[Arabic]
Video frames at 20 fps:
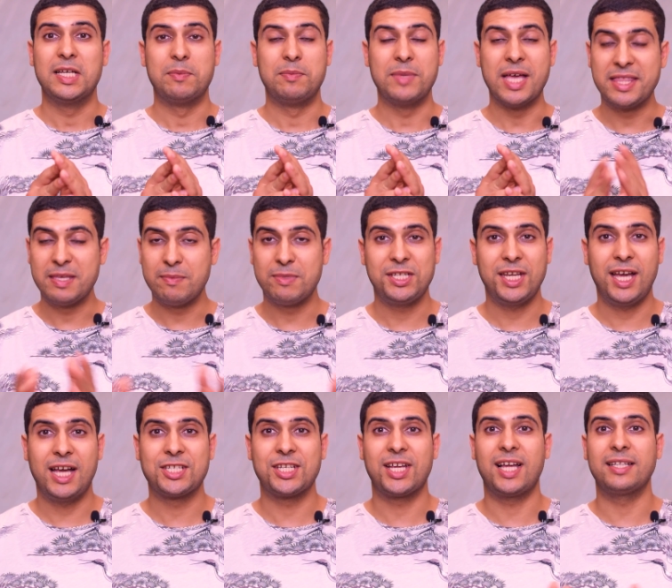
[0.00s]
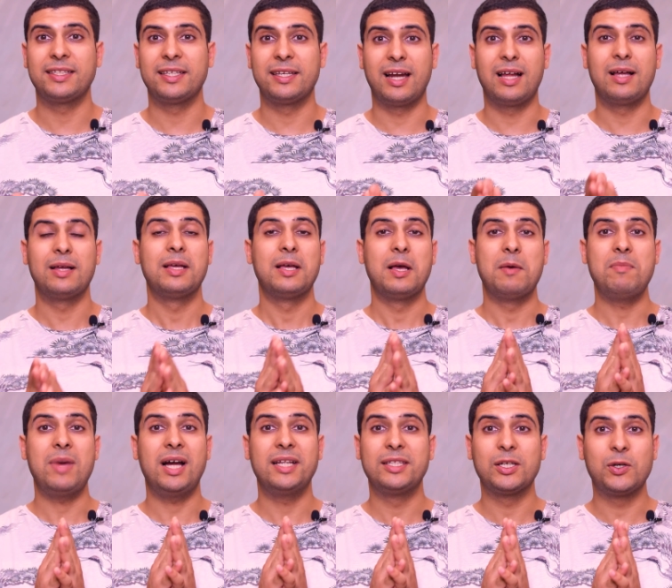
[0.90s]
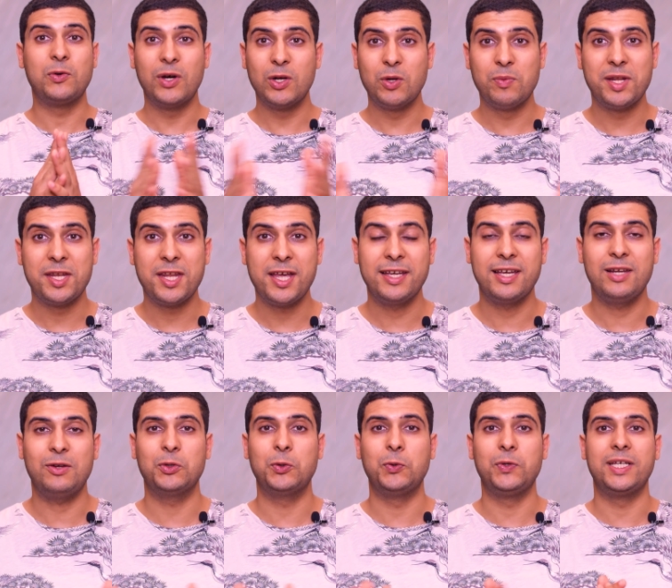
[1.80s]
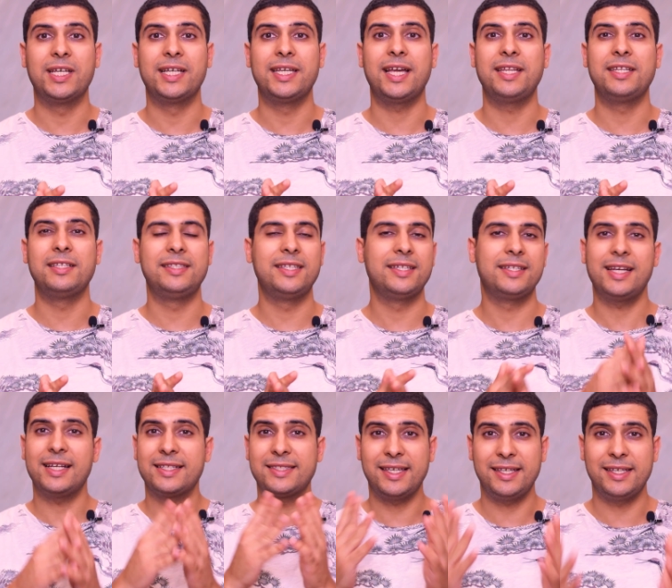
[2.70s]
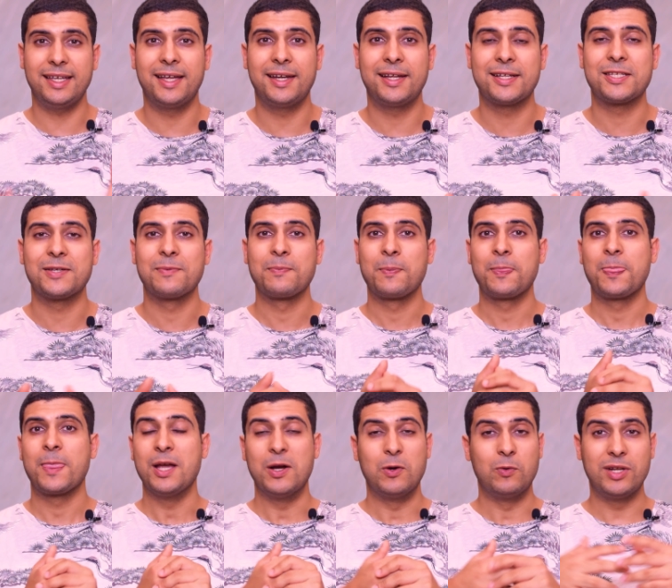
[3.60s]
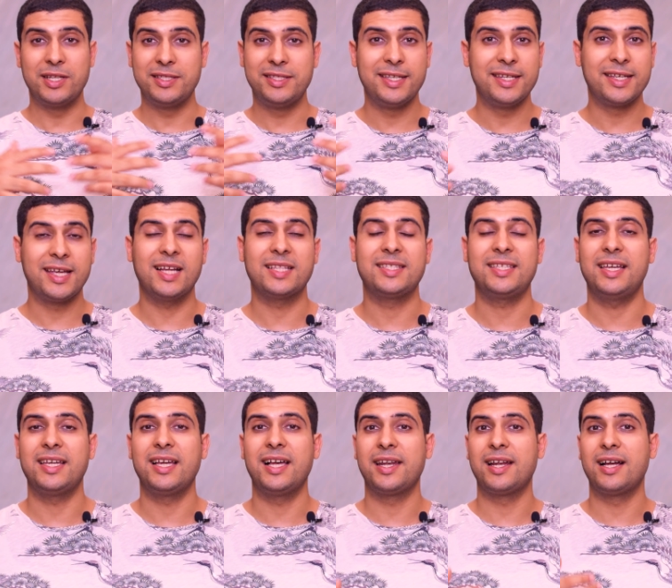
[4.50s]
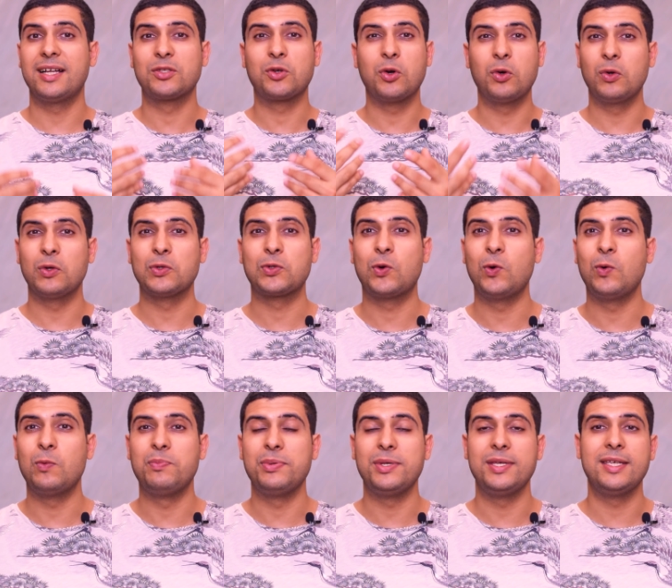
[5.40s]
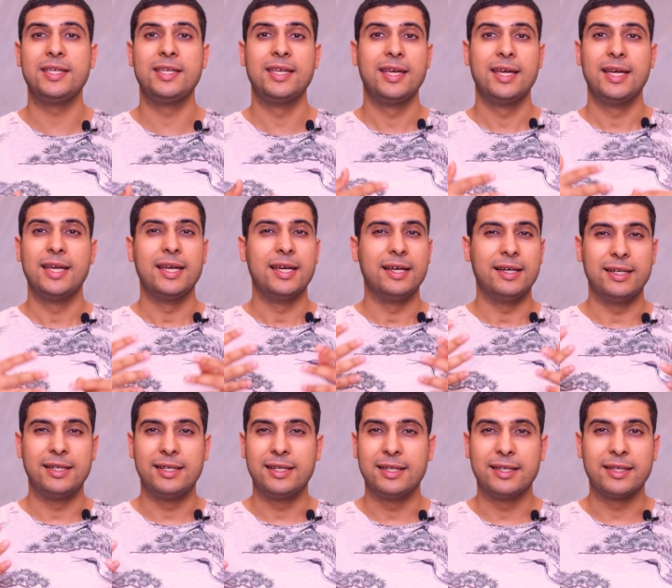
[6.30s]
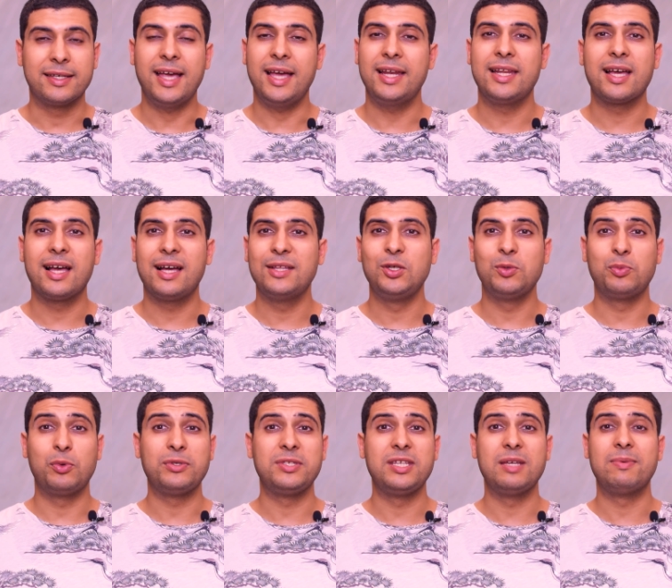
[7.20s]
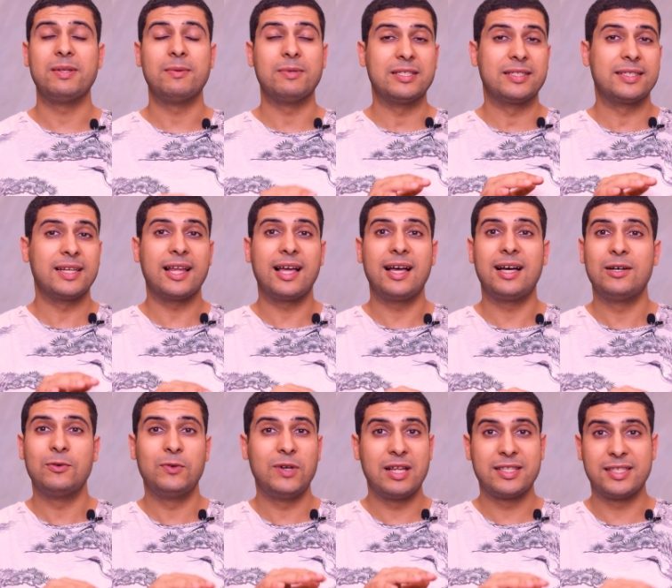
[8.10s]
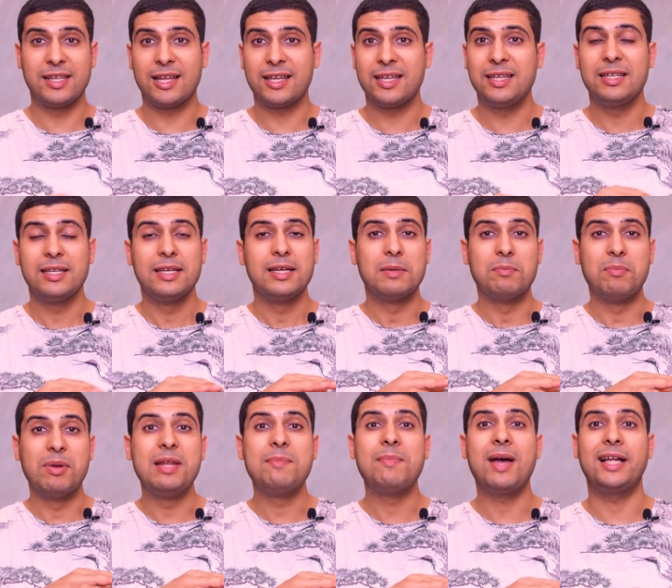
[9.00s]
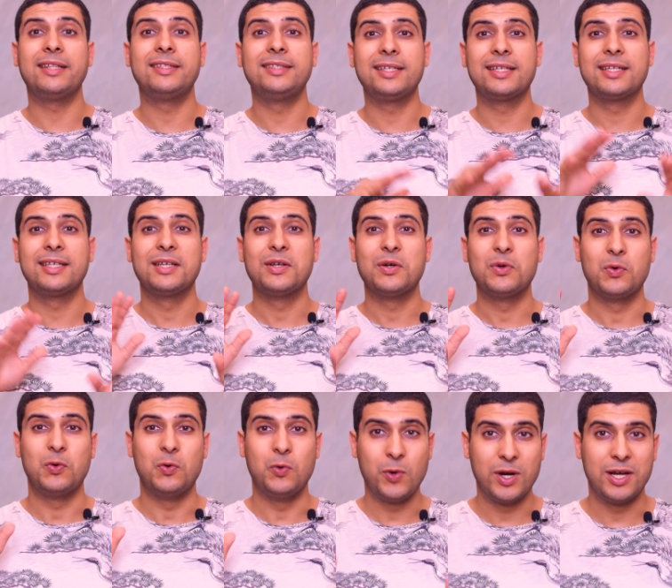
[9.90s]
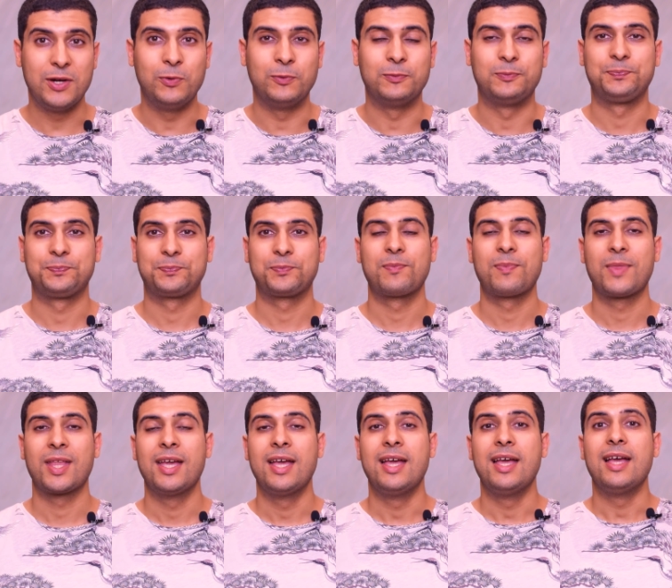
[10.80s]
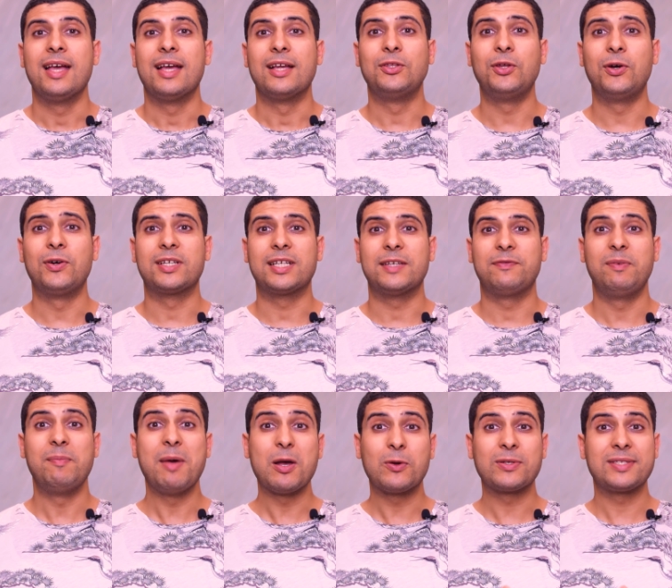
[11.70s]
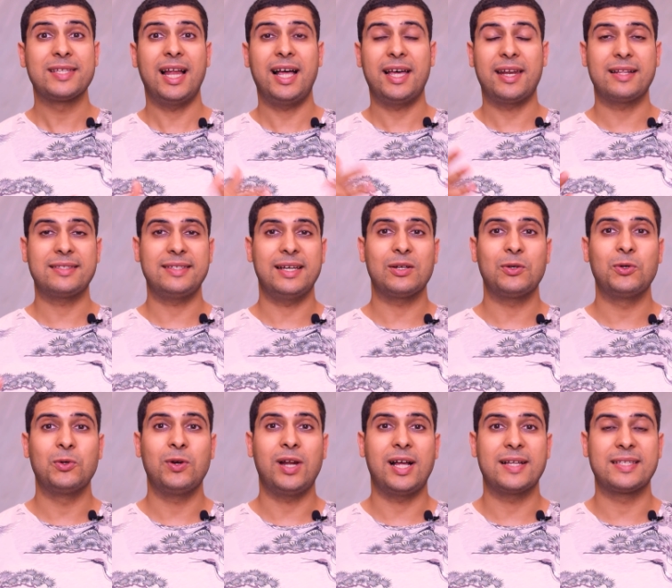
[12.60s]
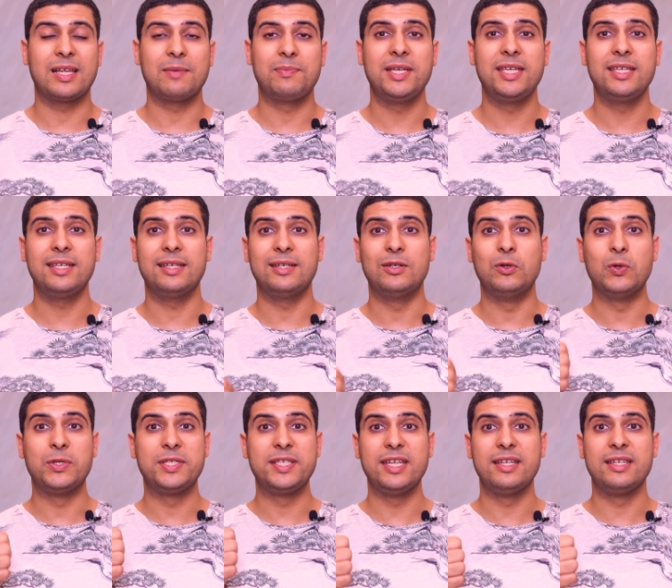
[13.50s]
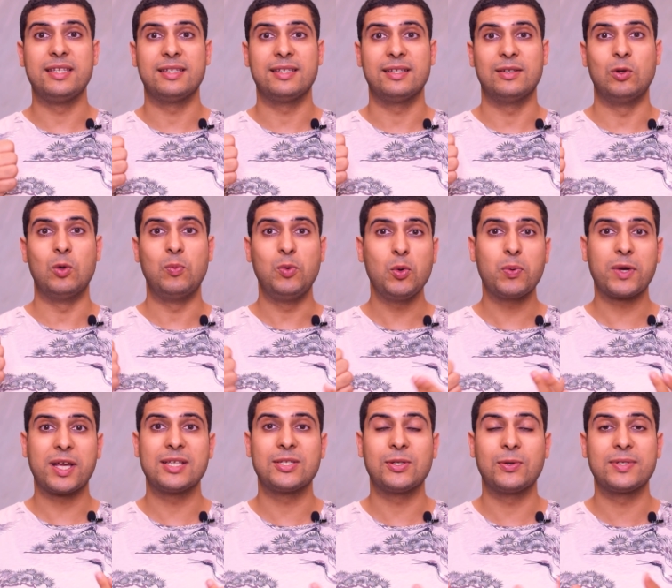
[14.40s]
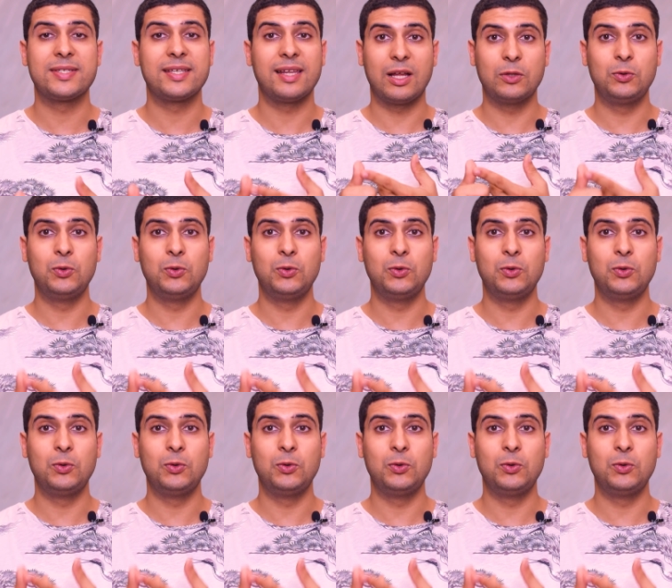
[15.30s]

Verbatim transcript: من هذه ماشي حاجه خطيره ما عندك والو من الناحيه العضويه يعني دير كاع التعيارات ولا دير كاع التعيارات كولوسكوبي كاع آه لي غاديو بوسيبل تلقى ولا تلقي باللي ما عندك والو دونك فيما يخص الاعراض تاع القولون العصبي لو سين لو بلو بريزون سي لا